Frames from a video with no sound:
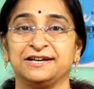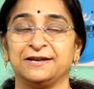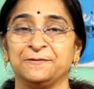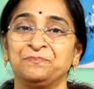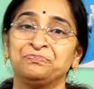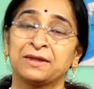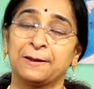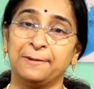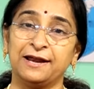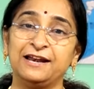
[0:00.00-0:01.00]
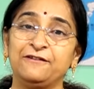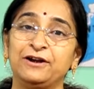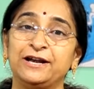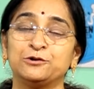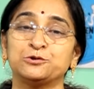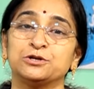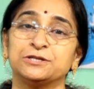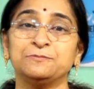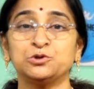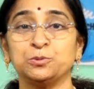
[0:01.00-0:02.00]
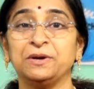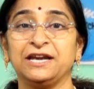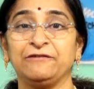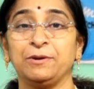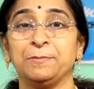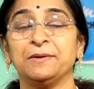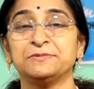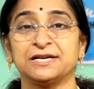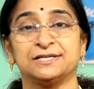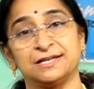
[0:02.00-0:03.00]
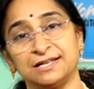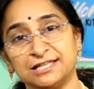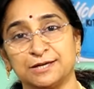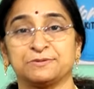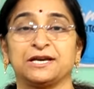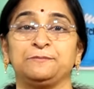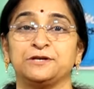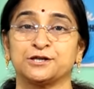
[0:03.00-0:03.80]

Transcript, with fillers: చేయండి మరిన్ని వీడియోస్ కోసం సుమన్ టీవీ మామ్స్ కిచెన్కి సబ్స్క్రైబ్